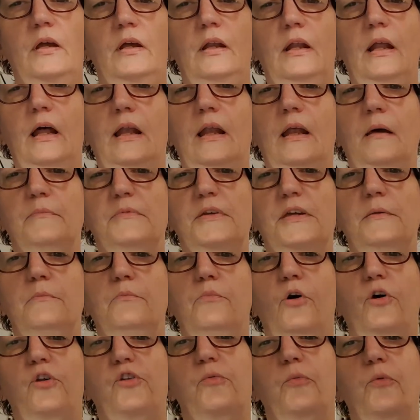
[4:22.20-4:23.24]
la petite
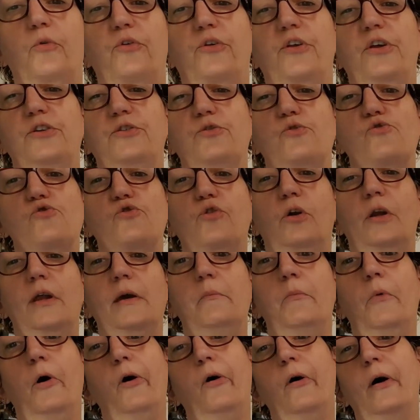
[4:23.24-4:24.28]
bosse, bon, c'est toujours
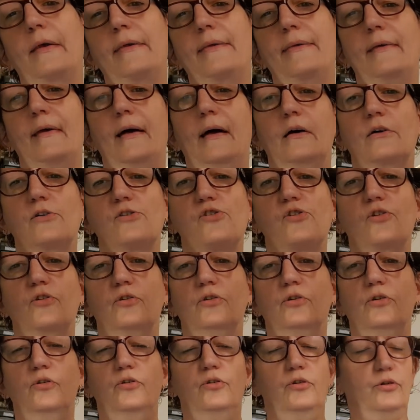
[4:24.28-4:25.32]
l'aimant, hein, ça,
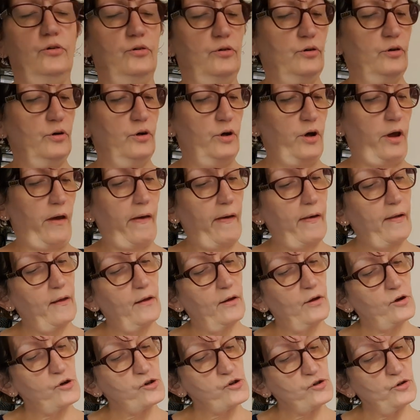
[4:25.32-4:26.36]
je,
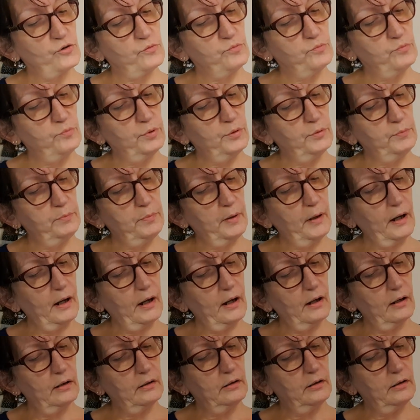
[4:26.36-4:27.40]
je ne peux
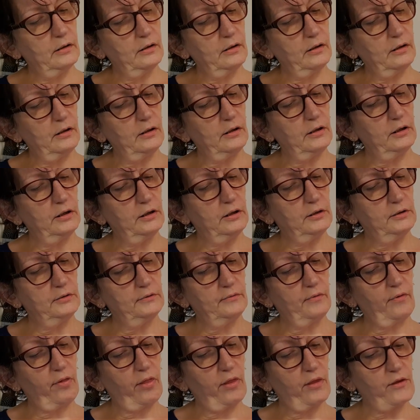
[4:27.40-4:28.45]
pas, euh,
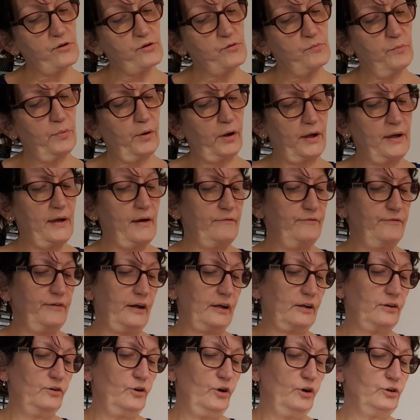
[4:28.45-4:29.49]
je peux rien
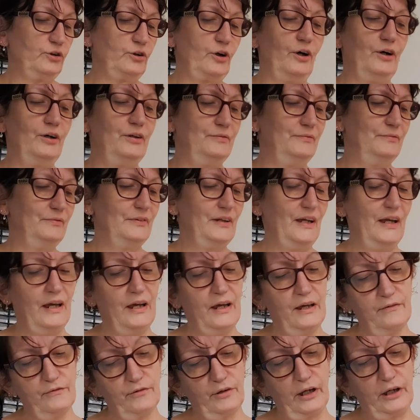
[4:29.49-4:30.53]
faire d'autre. Il
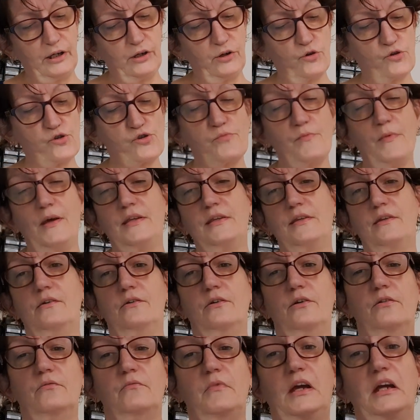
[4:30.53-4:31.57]
faudrait que je mette
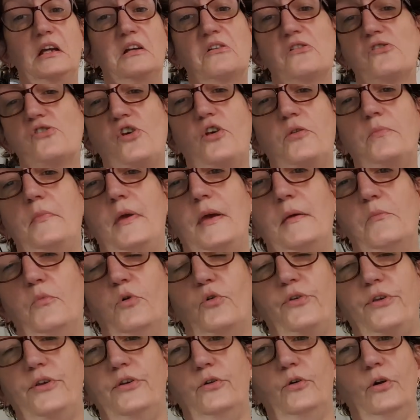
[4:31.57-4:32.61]
euh, quelque chose, mais
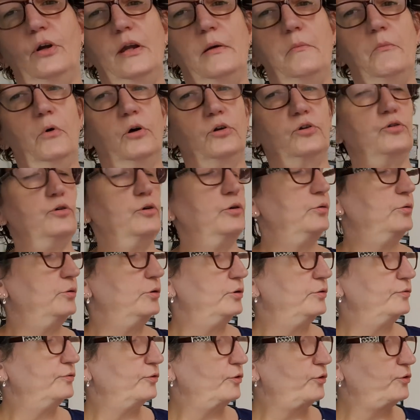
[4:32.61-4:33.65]
bon, sinon l'aimant
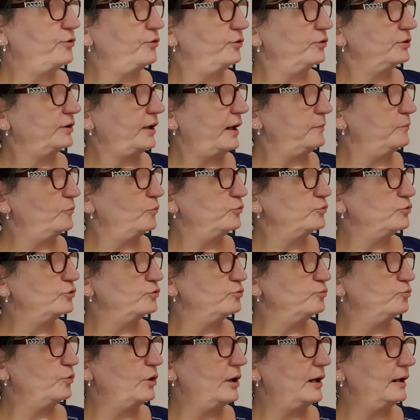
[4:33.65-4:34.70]
ne fonctionnerait
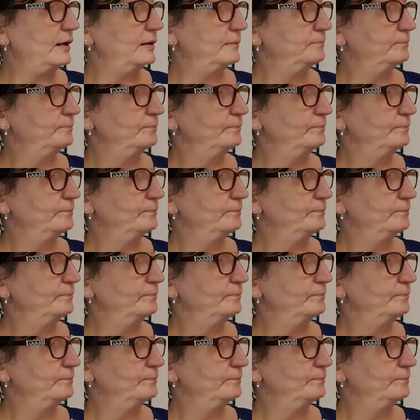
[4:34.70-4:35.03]
beaucoup moins.